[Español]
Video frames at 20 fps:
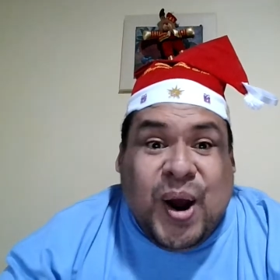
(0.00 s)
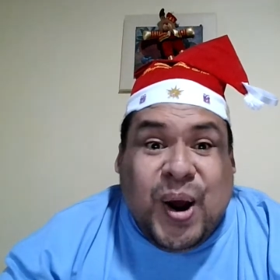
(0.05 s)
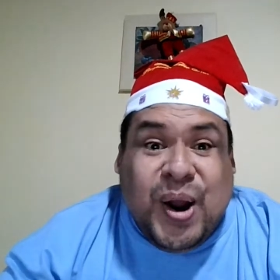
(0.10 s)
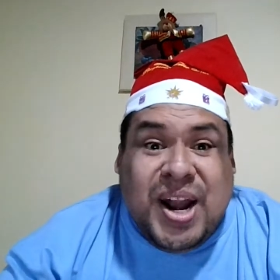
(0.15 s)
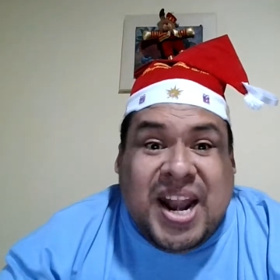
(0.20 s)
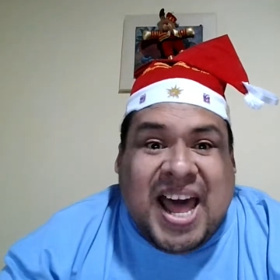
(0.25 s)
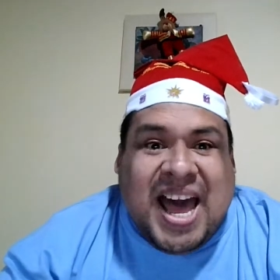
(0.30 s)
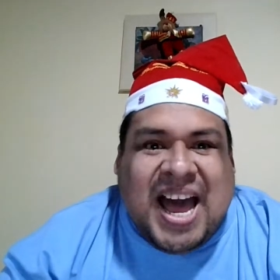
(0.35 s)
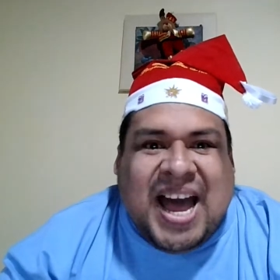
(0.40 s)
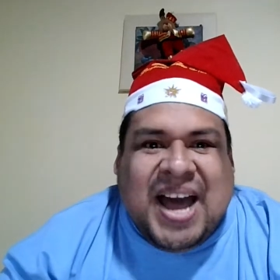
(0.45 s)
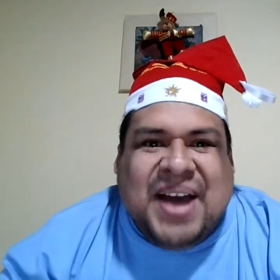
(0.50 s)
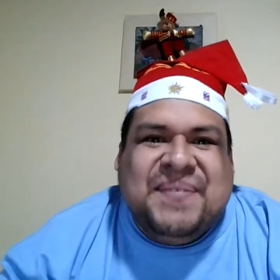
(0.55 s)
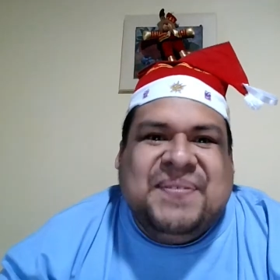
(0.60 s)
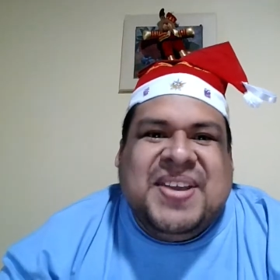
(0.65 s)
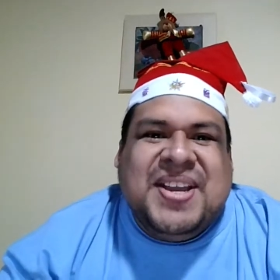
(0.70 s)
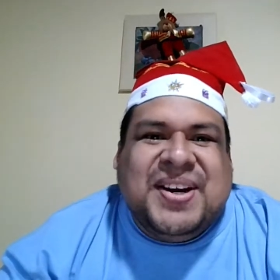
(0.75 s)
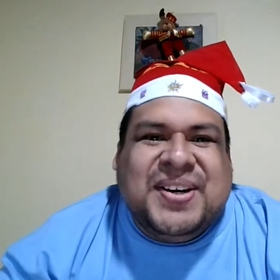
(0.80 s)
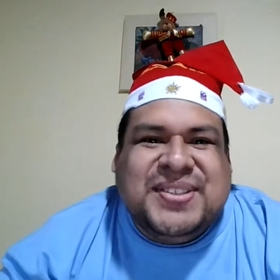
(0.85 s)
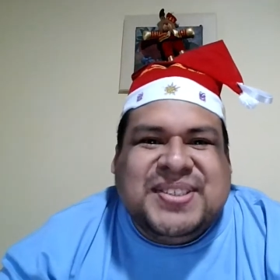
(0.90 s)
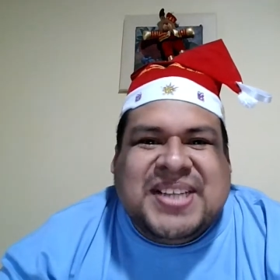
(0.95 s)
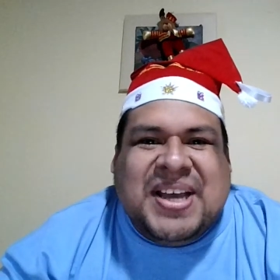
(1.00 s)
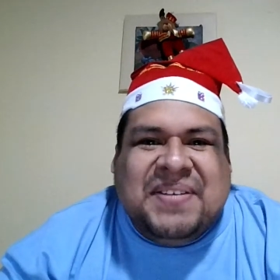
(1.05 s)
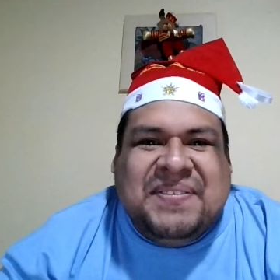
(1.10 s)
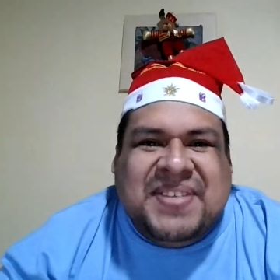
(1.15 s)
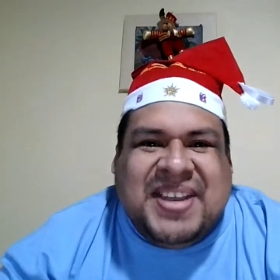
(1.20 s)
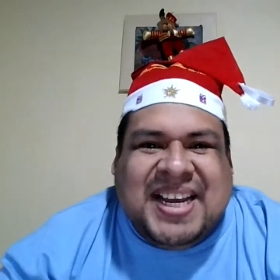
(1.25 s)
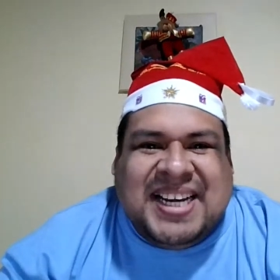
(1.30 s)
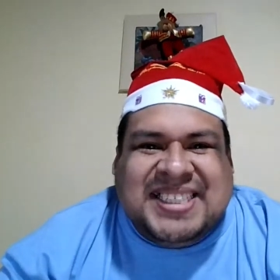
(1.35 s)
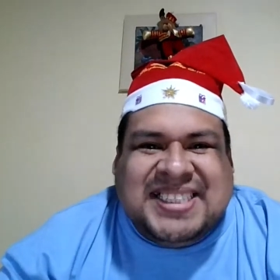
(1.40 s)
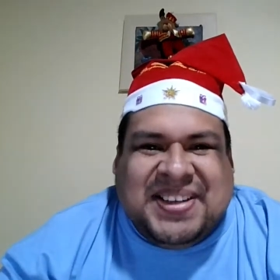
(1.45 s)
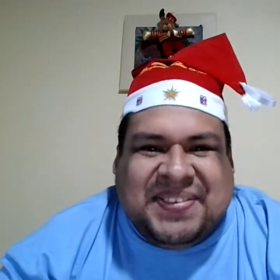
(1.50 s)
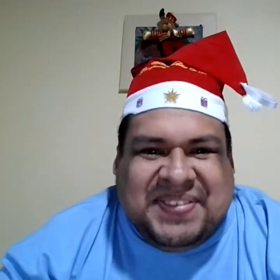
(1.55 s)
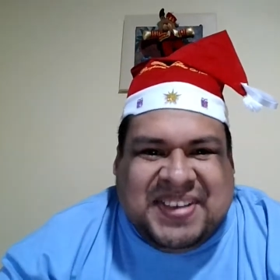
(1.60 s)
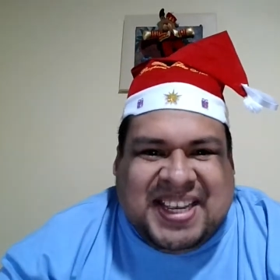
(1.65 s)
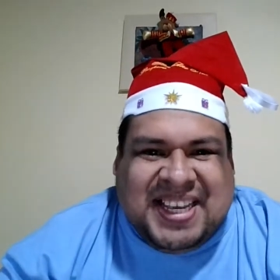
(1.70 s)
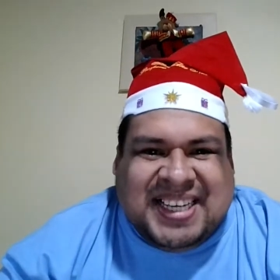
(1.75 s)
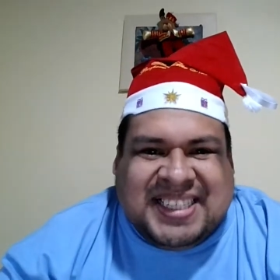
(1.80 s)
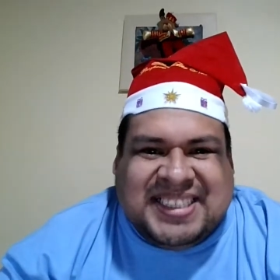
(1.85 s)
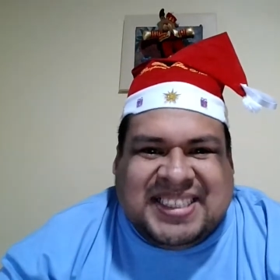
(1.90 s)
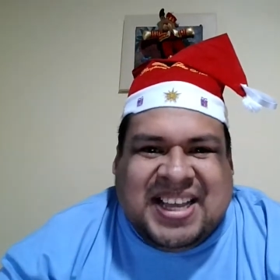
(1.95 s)
Hola amigos, amigas,
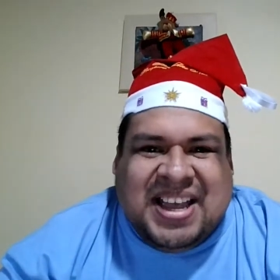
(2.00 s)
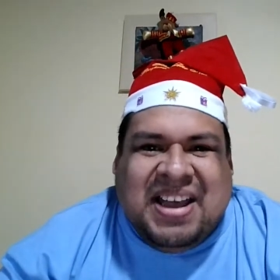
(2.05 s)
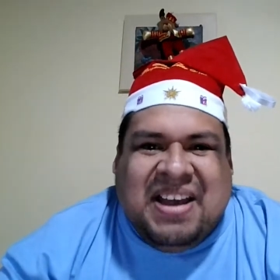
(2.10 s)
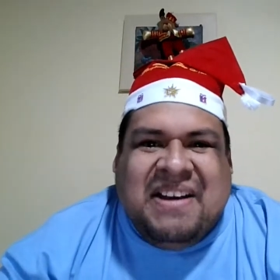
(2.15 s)
amigues.